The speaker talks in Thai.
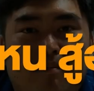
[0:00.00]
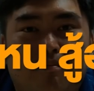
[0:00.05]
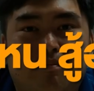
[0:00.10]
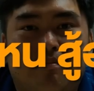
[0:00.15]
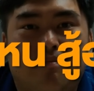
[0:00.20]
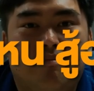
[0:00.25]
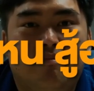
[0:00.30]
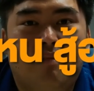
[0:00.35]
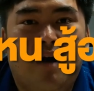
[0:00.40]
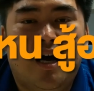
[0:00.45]
ครับ
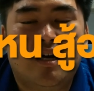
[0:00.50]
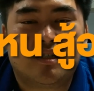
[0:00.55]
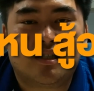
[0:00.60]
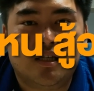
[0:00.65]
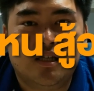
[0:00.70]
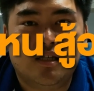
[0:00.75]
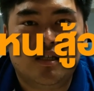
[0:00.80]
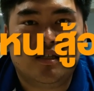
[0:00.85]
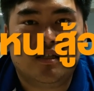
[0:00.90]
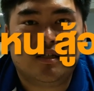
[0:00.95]
บาง
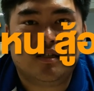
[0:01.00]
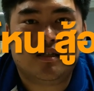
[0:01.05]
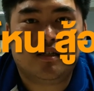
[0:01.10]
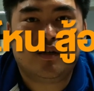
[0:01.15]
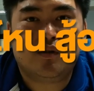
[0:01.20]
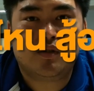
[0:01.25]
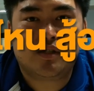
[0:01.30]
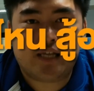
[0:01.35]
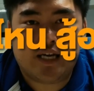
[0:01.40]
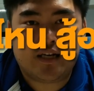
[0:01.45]
ซื่อ
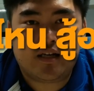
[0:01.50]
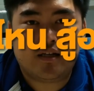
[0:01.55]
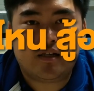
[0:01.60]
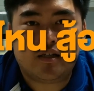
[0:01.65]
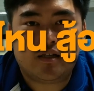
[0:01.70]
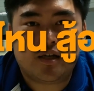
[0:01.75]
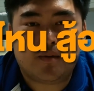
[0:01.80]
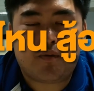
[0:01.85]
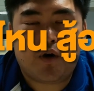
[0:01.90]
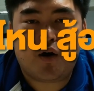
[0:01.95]
ดุสิต
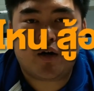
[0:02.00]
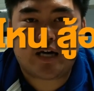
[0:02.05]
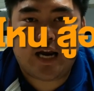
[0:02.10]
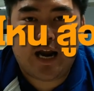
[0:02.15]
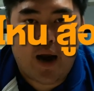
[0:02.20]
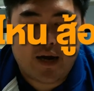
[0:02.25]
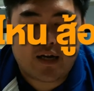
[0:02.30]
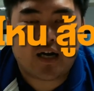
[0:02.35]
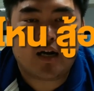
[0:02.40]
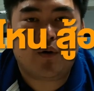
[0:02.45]
เฉพาะ
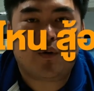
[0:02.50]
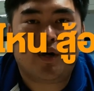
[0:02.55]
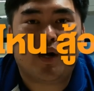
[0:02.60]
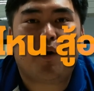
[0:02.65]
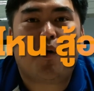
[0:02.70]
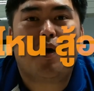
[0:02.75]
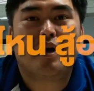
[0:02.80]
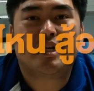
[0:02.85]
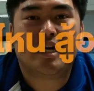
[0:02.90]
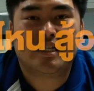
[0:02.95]
แขวงถนน
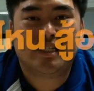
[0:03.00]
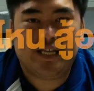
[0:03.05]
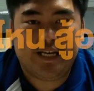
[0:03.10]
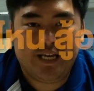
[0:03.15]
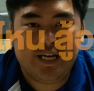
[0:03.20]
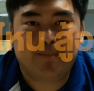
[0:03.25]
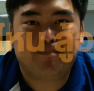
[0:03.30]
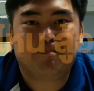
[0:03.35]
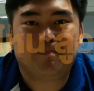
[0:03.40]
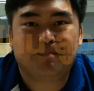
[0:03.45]
นครใจศ
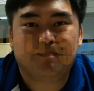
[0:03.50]
รีครั